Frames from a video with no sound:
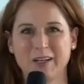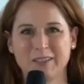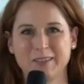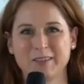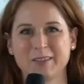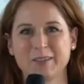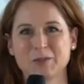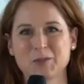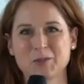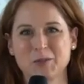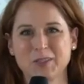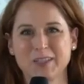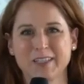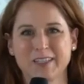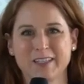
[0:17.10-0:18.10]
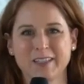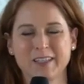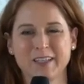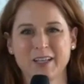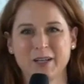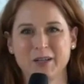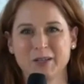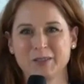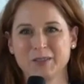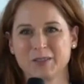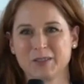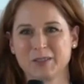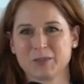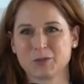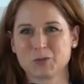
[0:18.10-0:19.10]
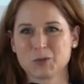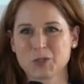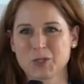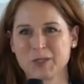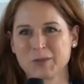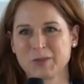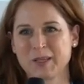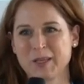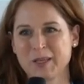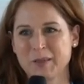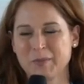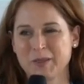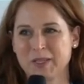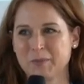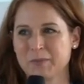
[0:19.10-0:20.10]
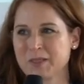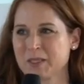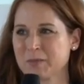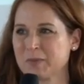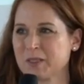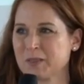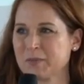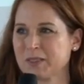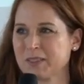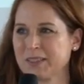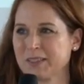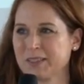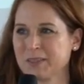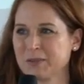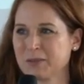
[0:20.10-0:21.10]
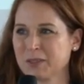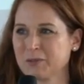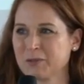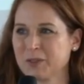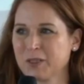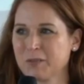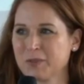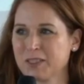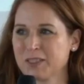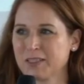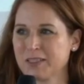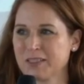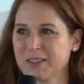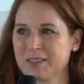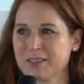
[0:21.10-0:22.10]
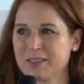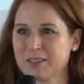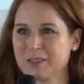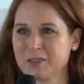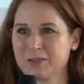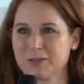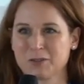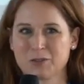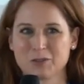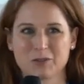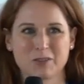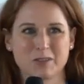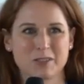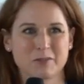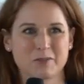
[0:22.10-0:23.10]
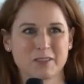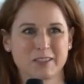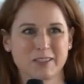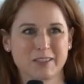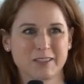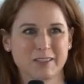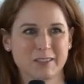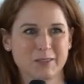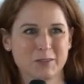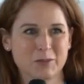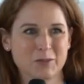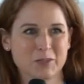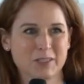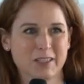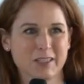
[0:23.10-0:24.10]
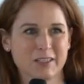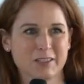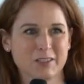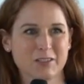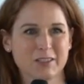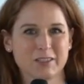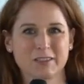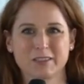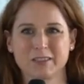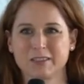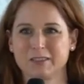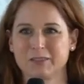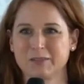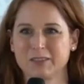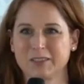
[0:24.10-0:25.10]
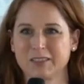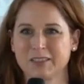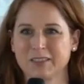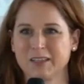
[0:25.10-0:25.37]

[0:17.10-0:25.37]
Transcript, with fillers: die uns online heute zuschauen. Mein Name ist Sabine Mateka und ich freue mich sehr, dass ich heute sozusagen als Vertreterin der österreichischen Richterinnen und Richter